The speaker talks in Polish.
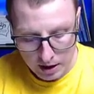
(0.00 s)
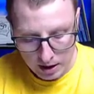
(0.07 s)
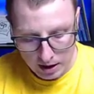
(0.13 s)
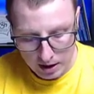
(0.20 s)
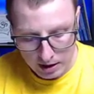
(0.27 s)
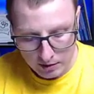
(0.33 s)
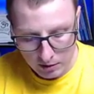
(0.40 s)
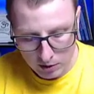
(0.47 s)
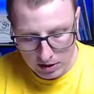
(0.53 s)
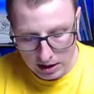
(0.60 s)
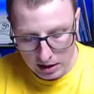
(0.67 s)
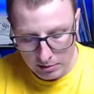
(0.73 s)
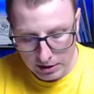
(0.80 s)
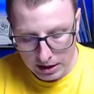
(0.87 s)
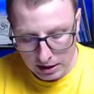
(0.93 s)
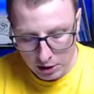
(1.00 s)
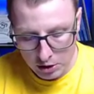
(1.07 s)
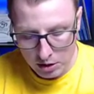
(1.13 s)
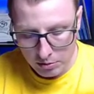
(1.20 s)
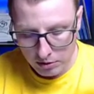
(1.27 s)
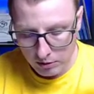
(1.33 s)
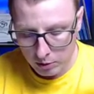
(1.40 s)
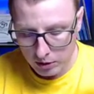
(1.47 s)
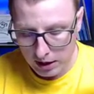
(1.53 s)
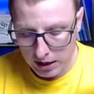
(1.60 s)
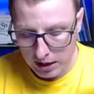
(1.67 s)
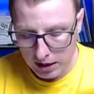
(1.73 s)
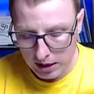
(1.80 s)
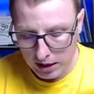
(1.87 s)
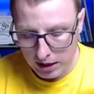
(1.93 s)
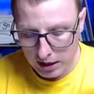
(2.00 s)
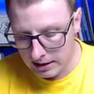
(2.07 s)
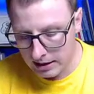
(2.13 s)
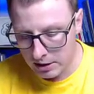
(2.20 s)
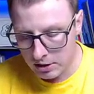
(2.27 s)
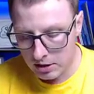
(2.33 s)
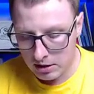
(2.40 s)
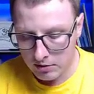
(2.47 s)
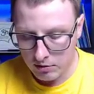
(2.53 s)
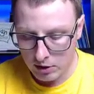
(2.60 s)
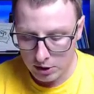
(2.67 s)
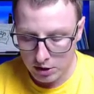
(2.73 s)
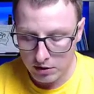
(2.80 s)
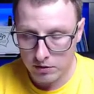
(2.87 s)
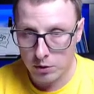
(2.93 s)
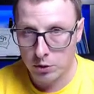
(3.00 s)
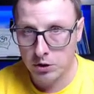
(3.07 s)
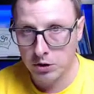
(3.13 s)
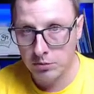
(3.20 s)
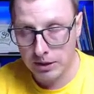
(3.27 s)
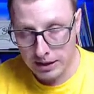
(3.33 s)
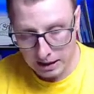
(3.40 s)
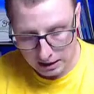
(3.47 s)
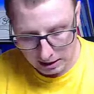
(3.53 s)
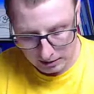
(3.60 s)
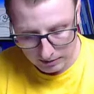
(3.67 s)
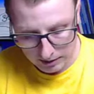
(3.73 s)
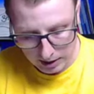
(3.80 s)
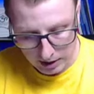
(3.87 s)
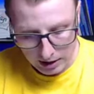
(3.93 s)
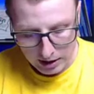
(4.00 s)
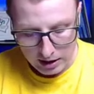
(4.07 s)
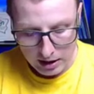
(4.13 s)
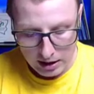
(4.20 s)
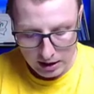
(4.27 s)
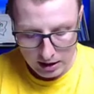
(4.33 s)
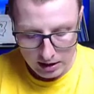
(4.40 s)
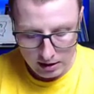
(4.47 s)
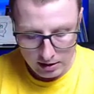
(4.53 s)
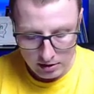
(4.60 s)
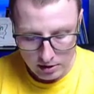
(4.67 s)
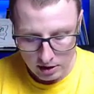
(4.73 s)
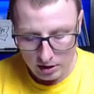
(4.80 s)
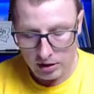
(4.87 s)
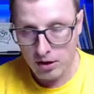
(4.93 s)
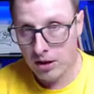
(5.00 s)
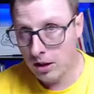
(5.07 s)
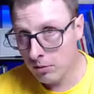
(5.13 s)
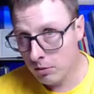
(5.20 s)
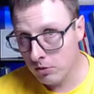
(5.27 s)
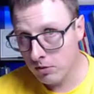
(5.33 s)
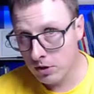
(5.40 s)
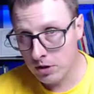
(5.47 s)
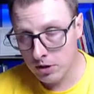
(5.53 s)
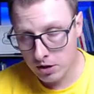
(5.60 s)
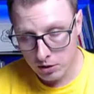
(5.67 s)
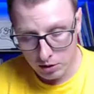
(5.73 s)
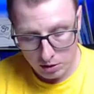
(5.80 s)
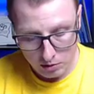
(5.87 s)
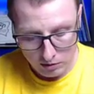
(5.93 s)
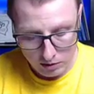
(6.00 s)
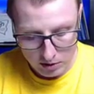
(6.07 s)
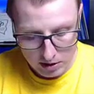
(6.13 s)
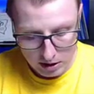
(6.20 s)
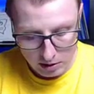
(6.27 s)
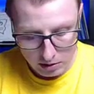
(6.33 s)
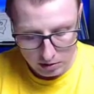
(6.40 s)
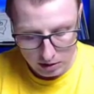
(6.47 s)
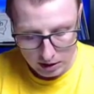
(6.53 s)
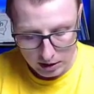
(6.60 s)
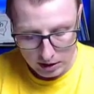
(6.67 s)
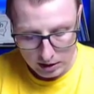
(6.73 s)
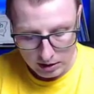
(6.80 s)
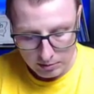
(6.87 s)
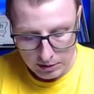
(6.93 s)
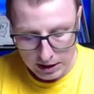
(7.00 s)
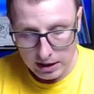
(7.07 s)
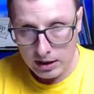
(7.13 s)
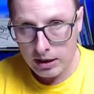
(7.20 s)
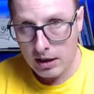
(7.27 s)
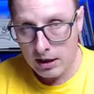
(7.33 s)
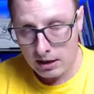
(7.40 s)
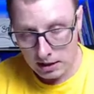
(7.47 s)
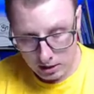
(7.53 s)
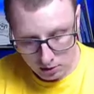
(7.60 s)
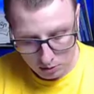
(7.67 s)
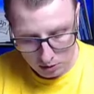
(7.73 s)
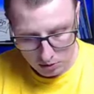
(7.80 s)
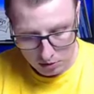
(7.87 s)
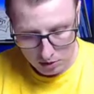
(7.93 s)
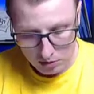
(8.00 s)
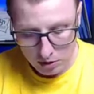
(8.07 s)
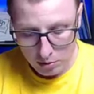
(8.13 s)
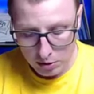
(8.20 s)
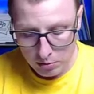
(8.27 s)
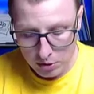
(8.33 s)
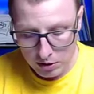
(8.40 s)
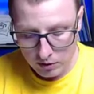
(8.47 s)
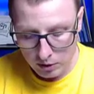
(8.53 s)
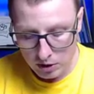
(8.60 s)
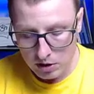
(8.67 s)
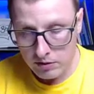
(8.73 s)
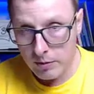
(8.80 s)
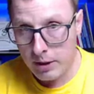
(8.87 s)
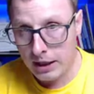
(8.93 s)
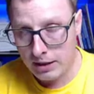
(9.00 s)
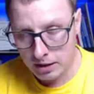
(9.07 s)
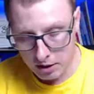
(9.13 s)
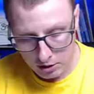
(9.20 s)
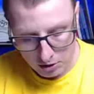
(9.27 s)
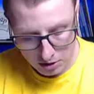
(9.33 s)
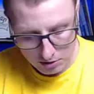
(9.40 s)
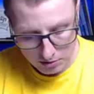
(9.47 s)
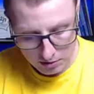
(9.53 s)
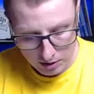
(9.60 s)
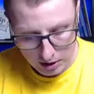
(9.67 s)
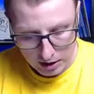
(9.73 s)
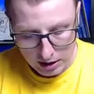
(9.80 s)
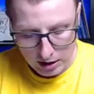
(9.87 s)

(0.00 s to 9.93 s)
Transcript: E, wiązanie metaliczne powoduje charakterystyczne właściwości metali i dzięki niemu temu, właśnie dzięki temu wiązaniu, metale charakteryzują się dobrym przewodnictwem elektrycznym,